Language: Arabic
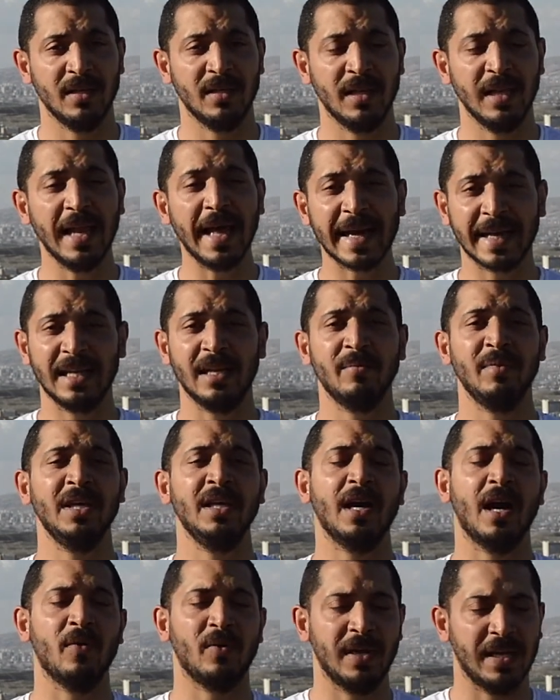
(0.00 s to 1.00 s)

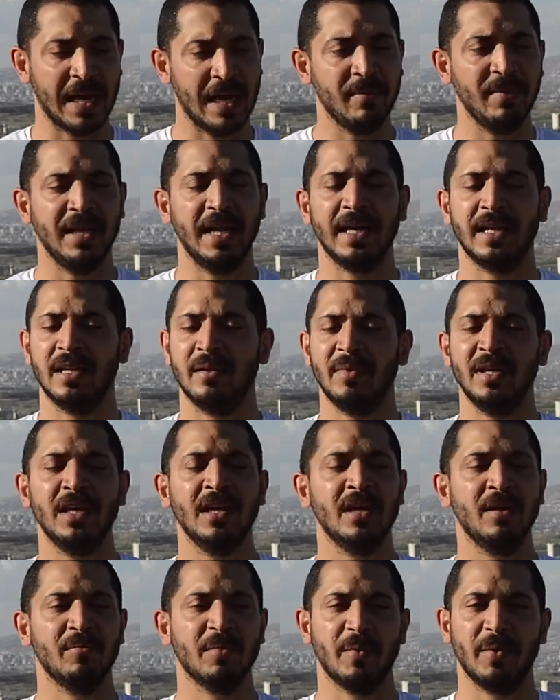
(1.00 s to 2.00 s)
للاجنبي او للعامل الاجنبي
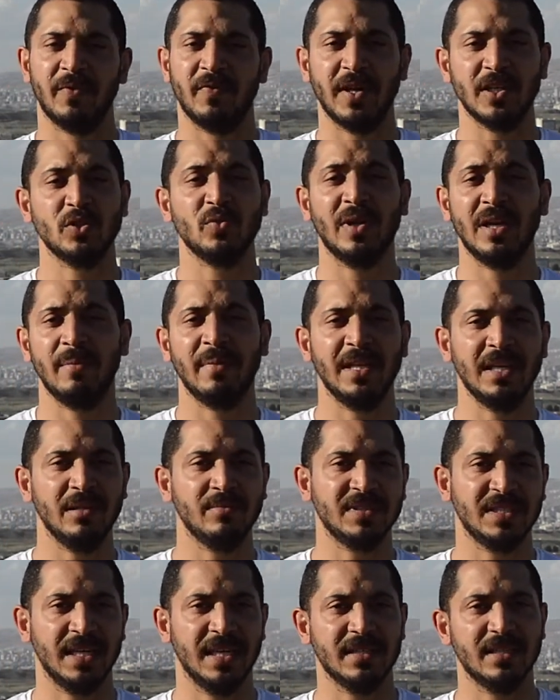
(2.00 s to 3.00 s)
ما بيدفعش ولا
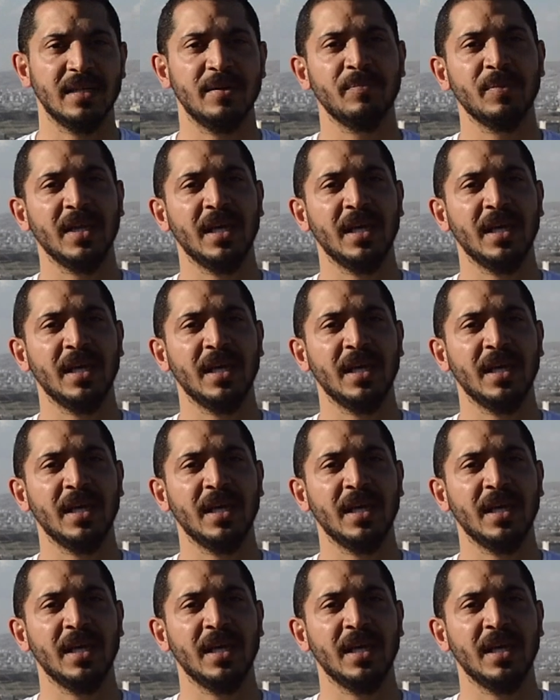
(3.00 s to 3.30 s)
مليم زياده